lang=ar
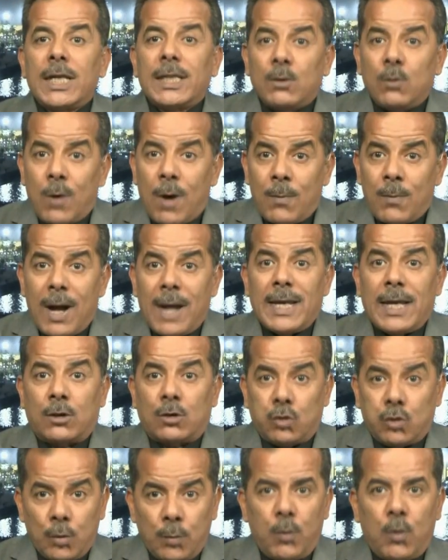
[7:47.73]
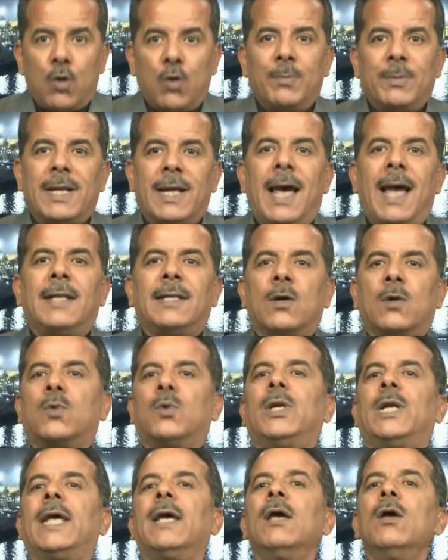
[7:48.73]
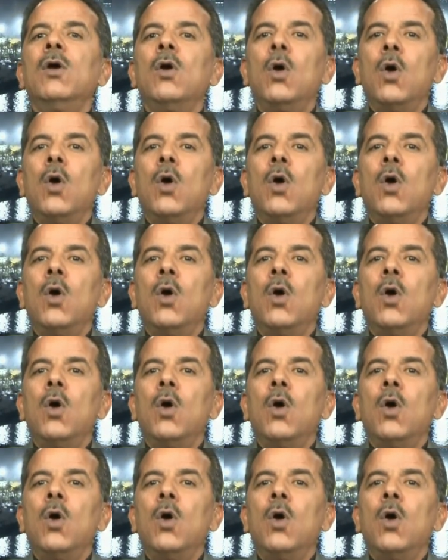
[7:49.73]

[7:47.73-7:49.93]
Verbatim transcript: وما يطلبه من هذا كله